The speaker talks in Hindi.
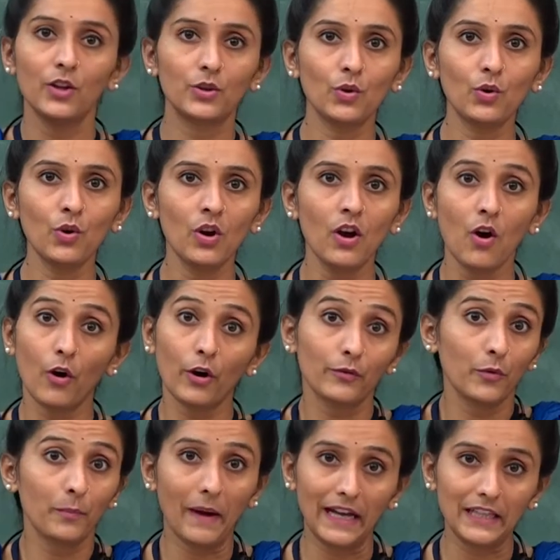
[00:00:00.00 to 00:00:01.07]
तो और
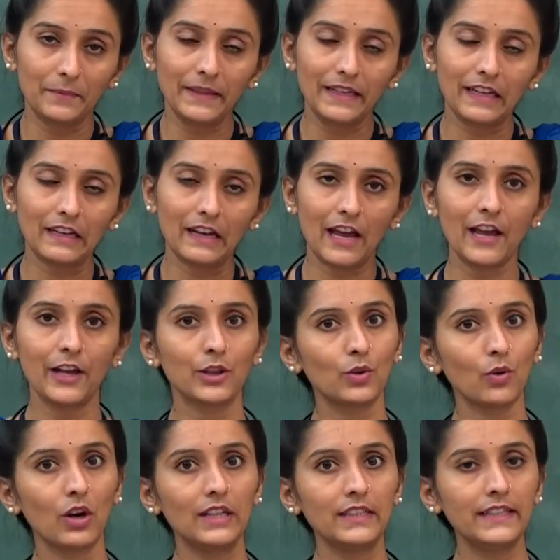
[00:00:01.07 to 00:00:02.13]
वो बात भी कर रहा है
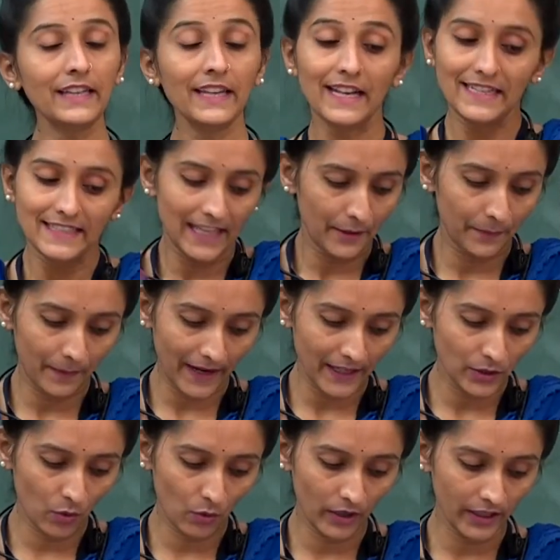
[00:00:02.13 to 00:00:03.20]
तो हल्दी
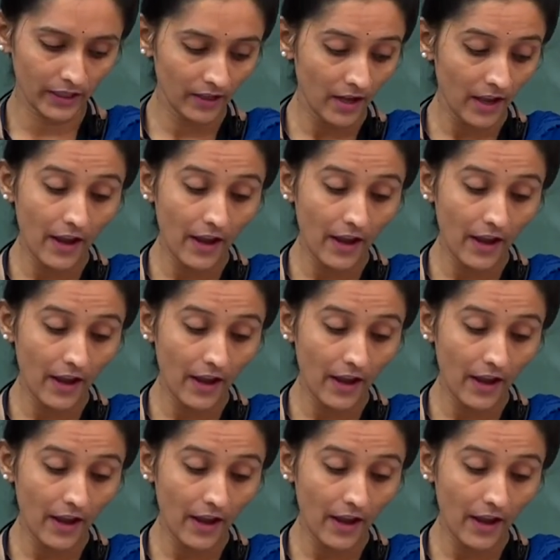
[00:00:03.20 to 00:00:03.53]
सरप्राइज हो गई